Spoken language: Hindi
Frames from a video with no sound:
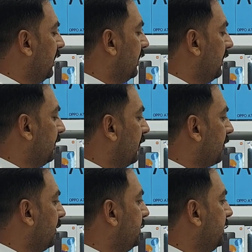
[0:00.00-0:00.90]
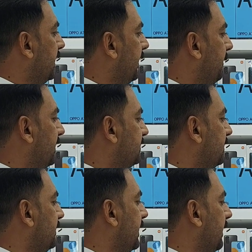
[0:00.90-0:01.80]
नॉर्मल ही है
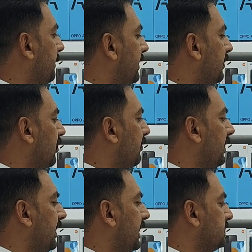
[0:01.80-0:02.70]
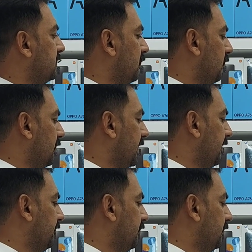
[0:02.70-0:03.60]
बेहतर ही है पेनारोमा है स्लोमो
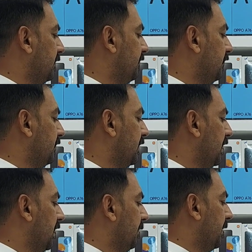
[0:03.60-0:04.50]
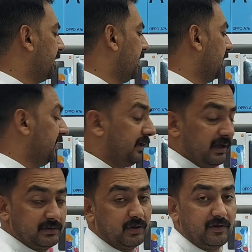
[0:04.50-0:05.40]
है फूड फूड पांडा यानी
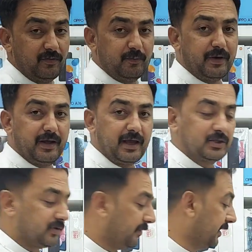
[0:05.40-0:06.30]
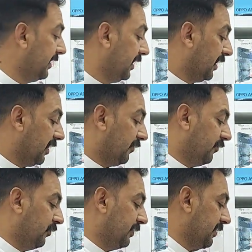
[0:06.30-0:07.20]
कि सॉरी फूड पांडा कह चुका मैं
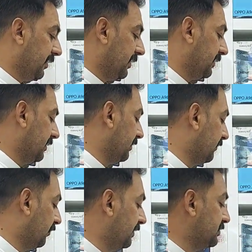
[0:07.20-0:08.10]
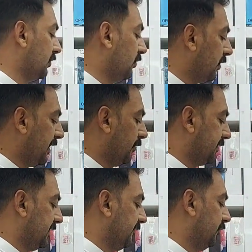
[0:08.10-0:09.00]
फूड फूडी जो लोग हैं
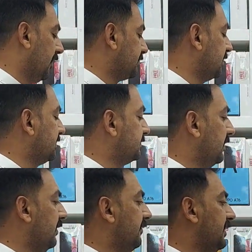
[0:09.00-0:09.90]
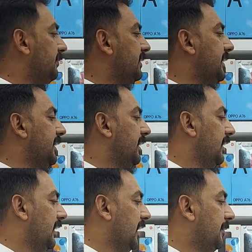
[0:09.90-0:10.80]
उनके लिए फूड ऑप्शन भी इसमें अवेलेबल है
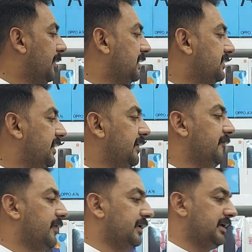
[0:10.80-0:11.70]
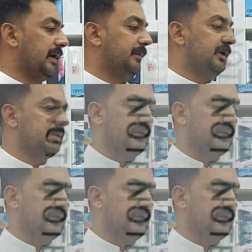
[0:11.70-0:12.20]
अब आते हैं फ्रंट कैमरे की